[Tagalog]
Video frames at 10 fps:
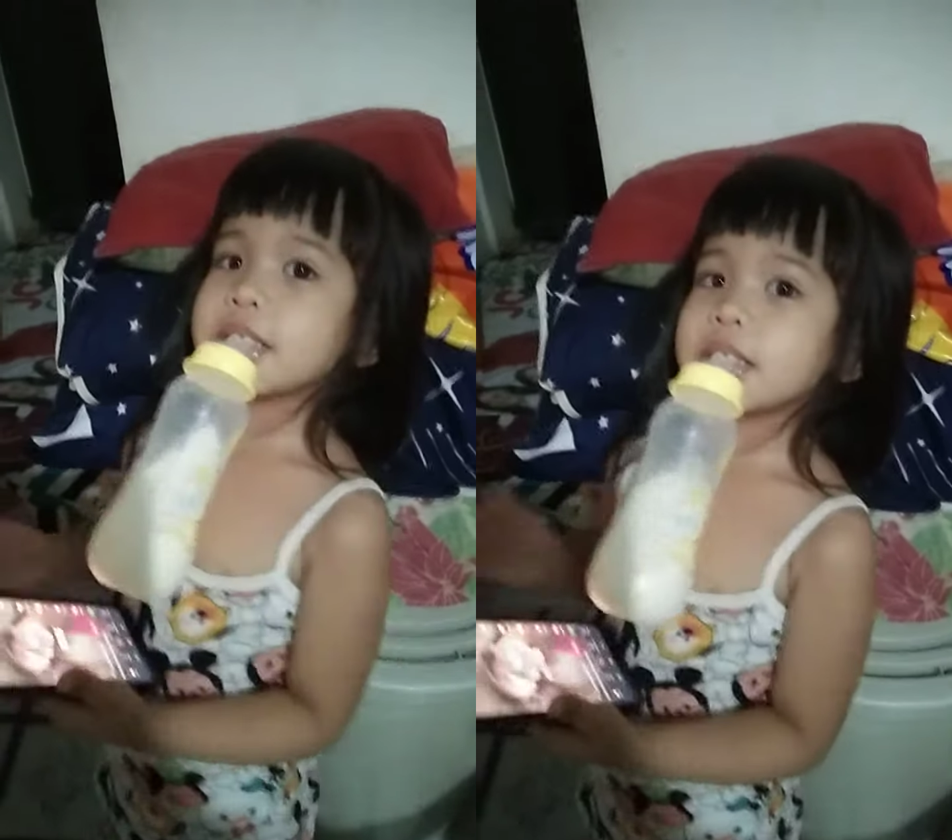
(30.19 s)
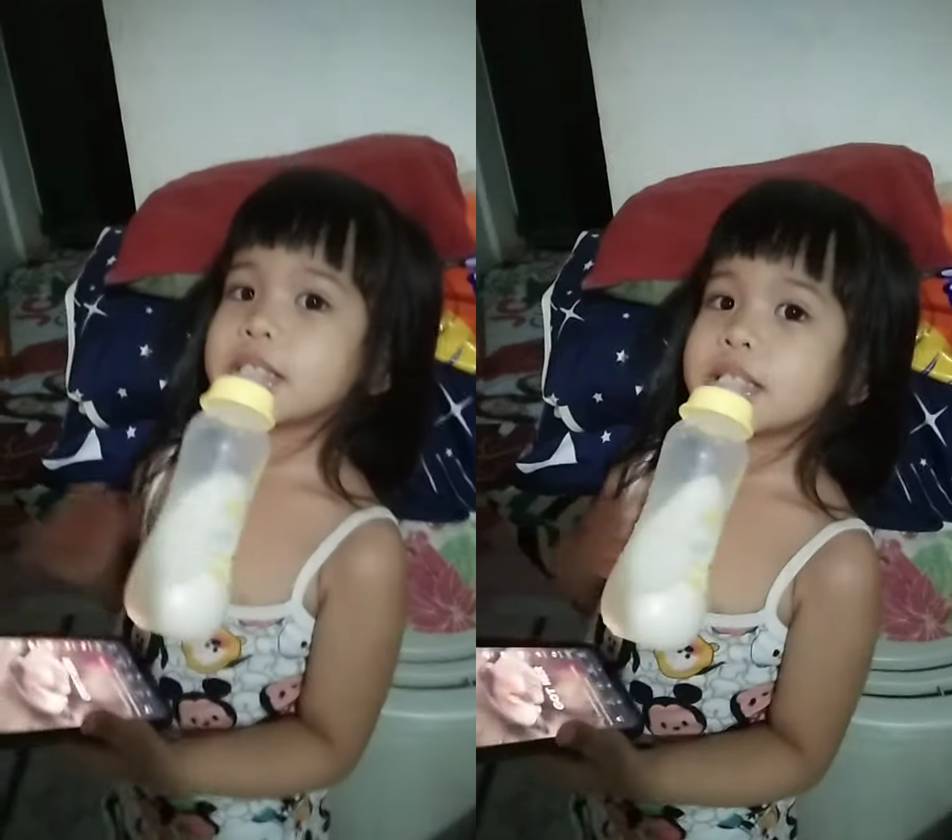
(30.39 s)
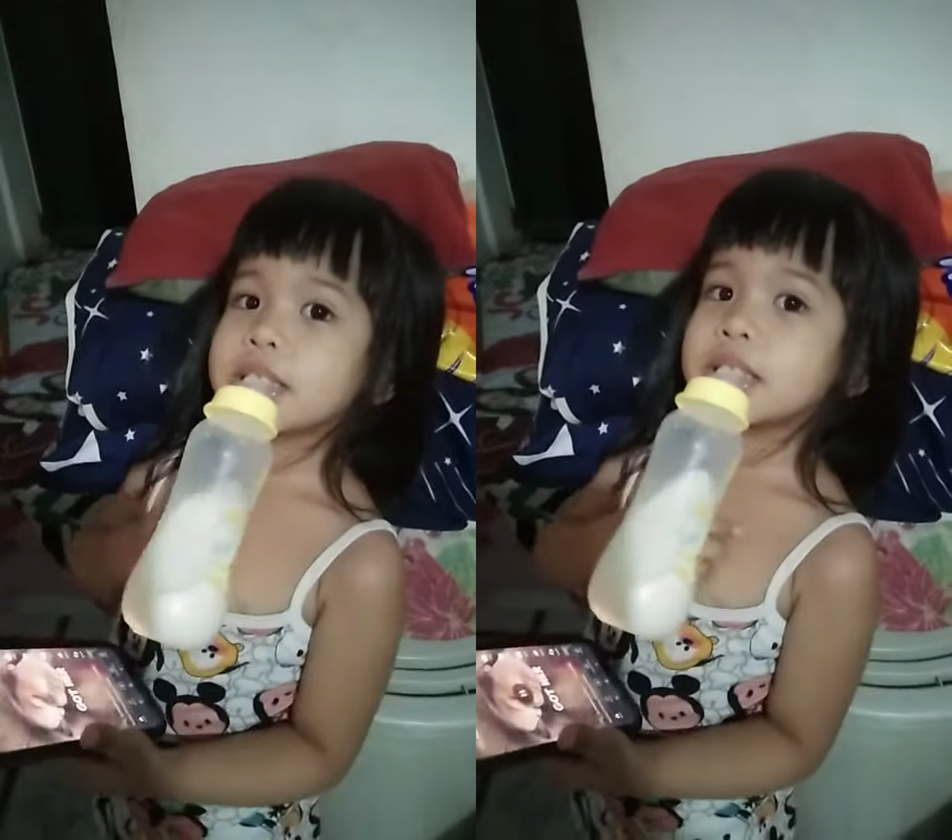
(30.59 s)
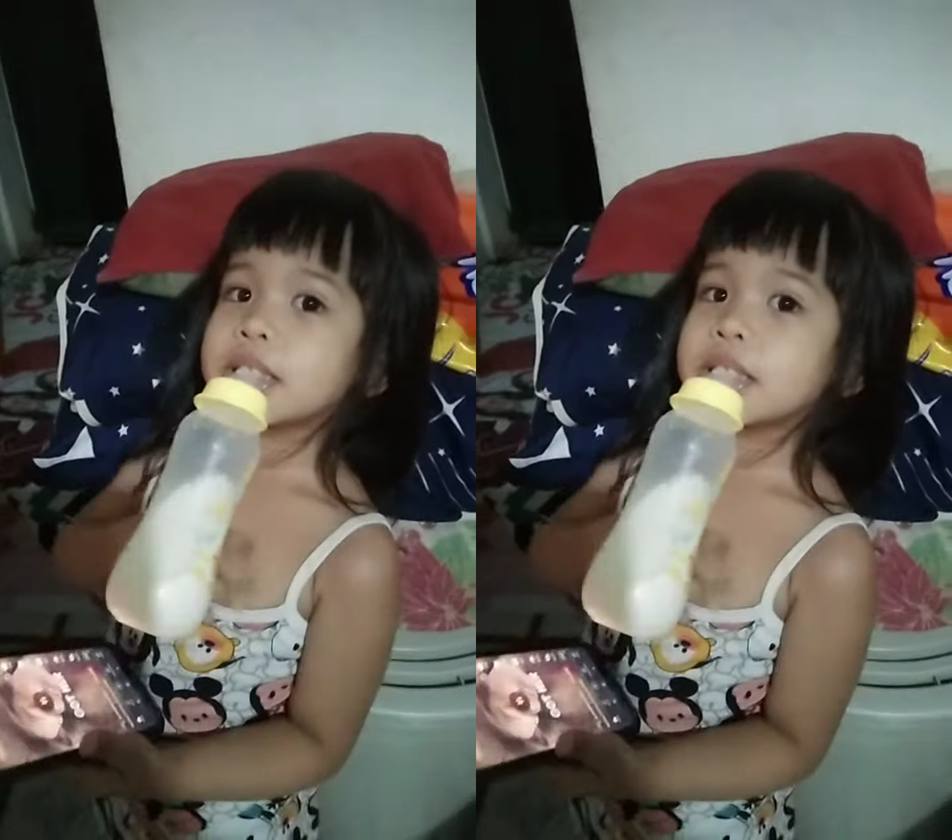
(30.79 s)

nagdadamo